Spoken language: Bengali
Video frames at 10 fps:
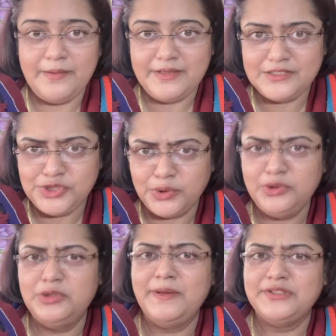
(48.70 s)
মানে
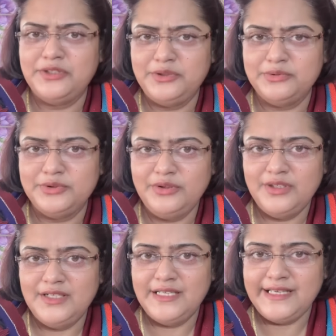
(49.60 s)
ছোট্ট পাথরের টুকরো
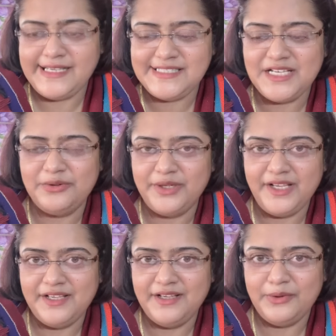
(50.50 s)
ইচ্ছে করে
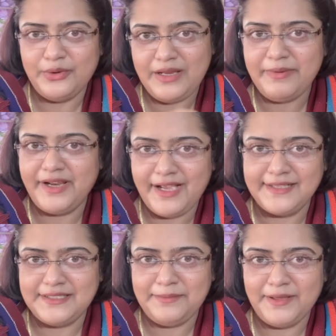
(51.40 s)
ওই লেবারের
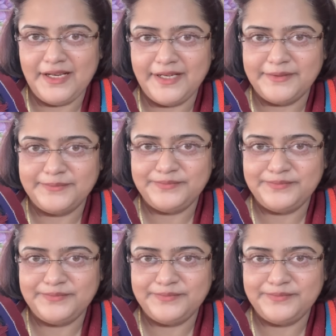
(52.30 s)
গায়ে তিনি ফেললেন